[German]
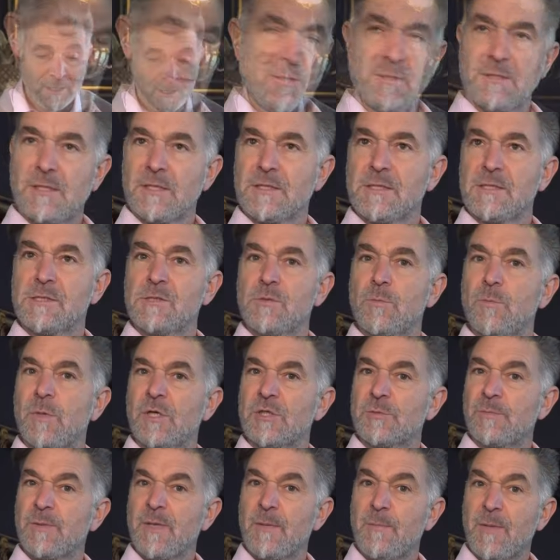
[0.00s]
Das ist zum
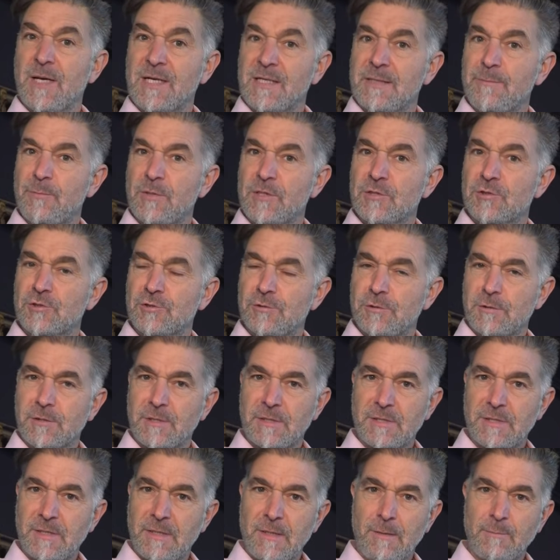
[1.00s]
Beispiel mein Lieblingsstück,
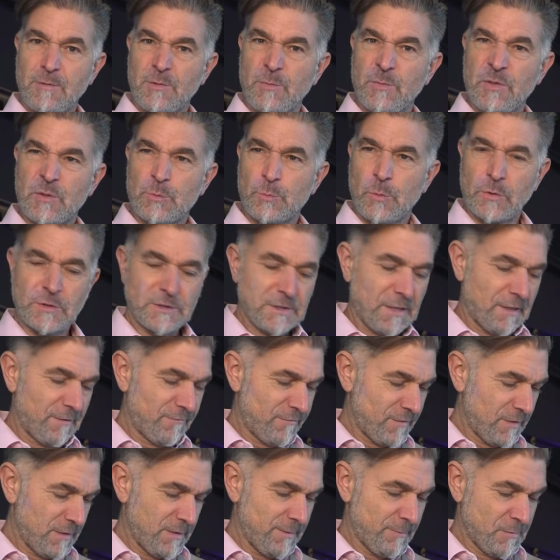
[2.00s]
in den habe ich mich spontan
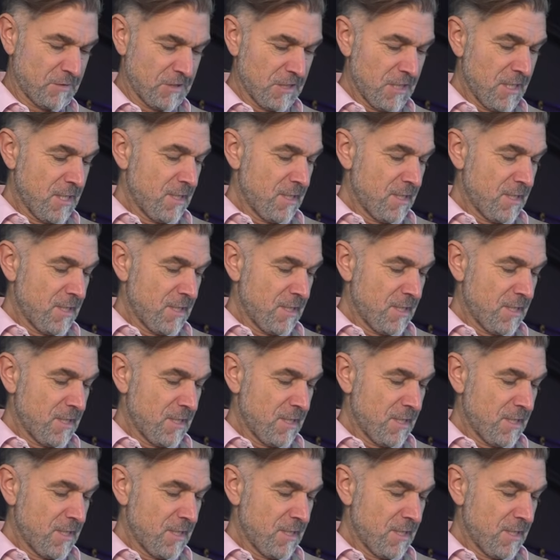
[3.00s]
verliebt.